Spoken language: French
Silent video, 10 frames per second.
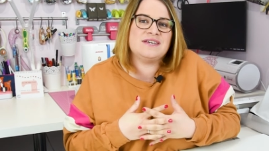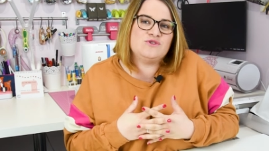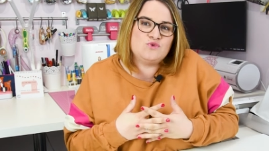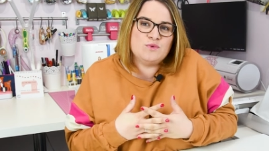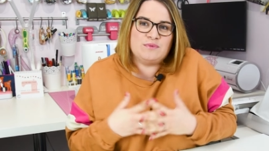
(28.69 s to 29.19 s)
Et
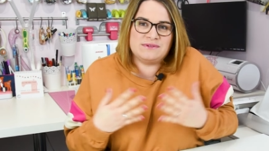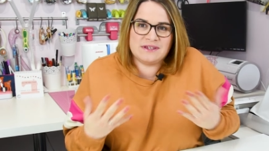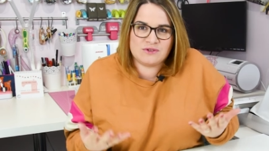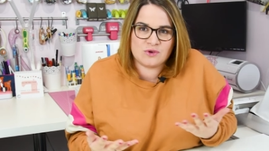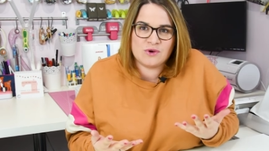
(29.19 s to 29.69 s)
du coup,
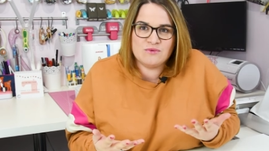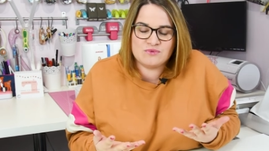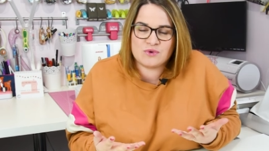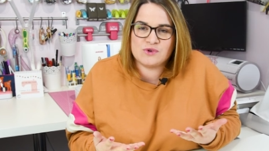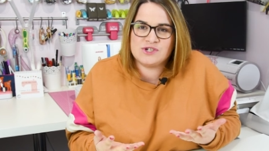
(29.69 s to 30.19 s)
peut-être que quand
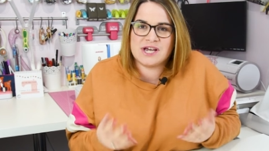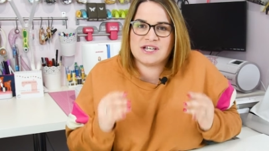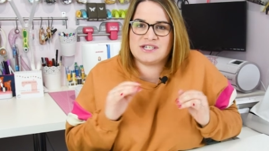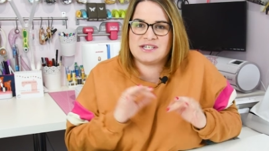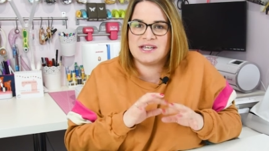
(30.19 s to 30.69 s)
vous
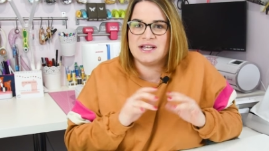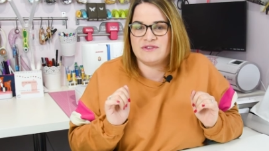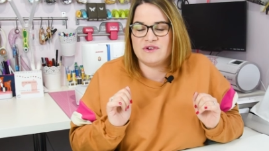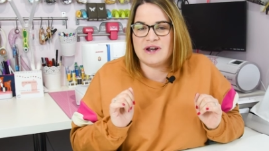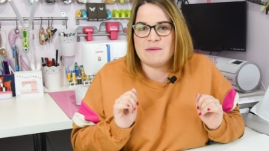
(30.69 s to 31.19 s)
recherchez
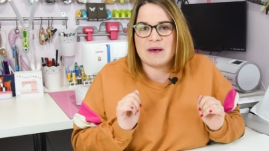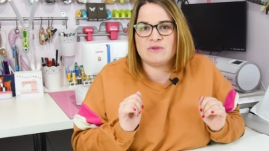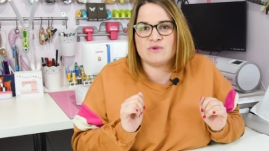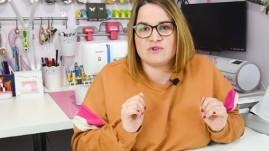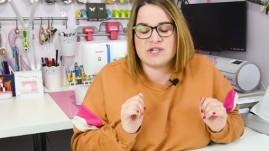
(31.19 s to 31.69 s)
dans la barre
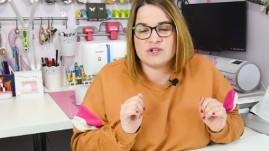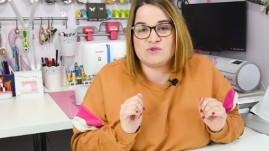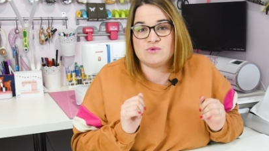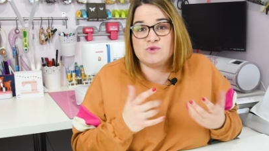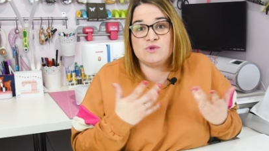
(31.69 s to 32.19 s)
de
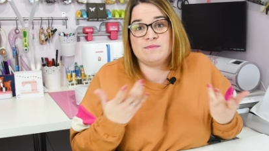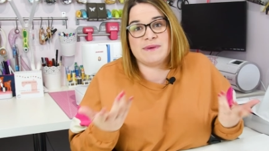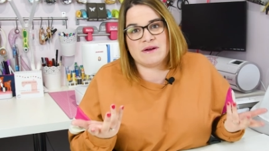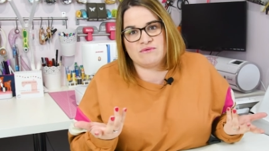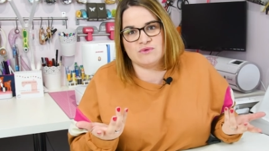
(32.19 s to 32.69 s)
recherche YouTube,
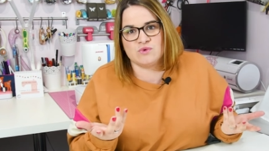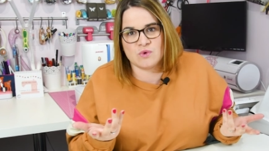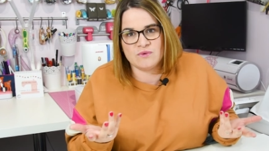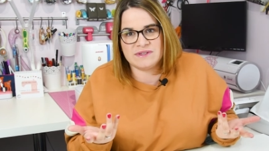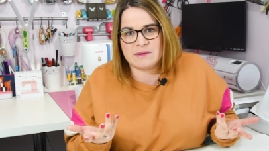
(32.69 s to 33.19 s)
bah, vous ne
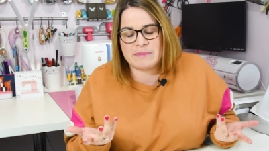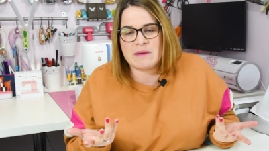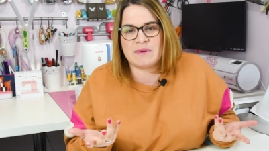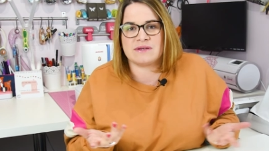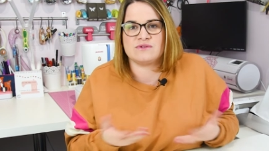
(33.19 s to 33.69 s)
trouviez
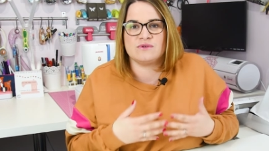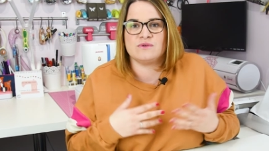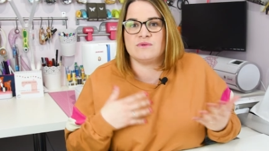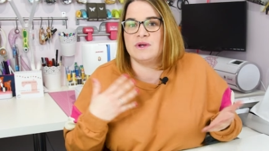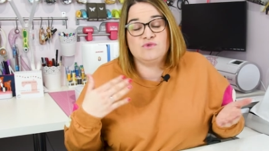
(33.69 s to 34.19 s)
pas parce
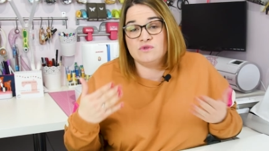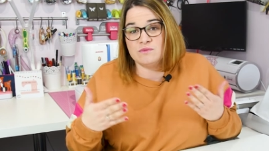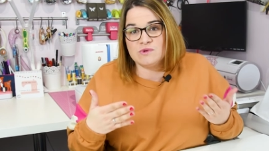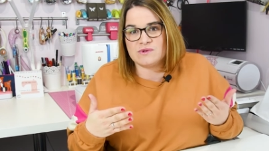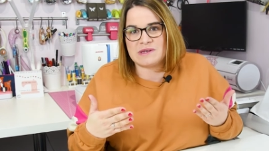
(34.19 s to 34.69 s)
que tout le
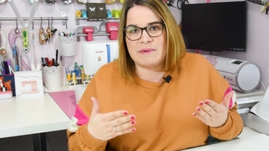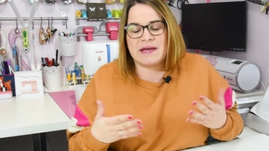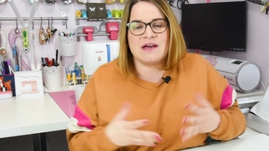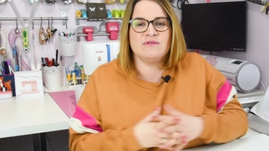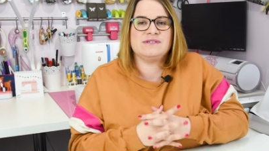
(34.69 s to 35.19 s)
monde ne sait pas
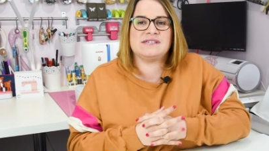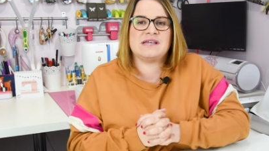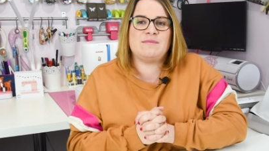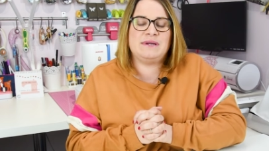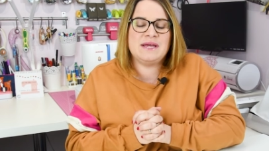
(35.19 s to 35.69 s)
qu'avant ça
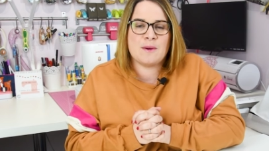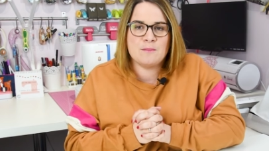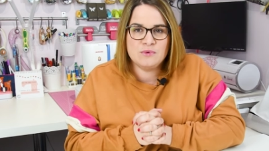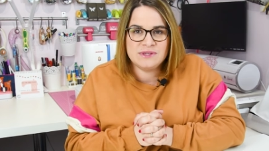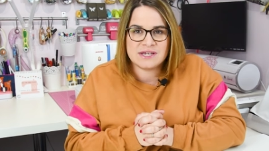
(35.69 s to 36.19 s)
s'appelait euh,
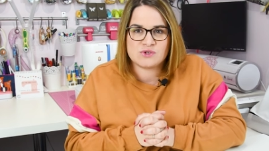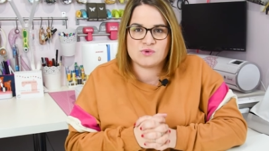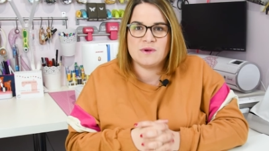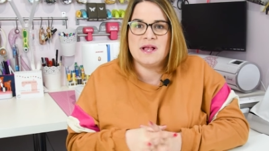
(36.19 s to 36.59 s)
Munashu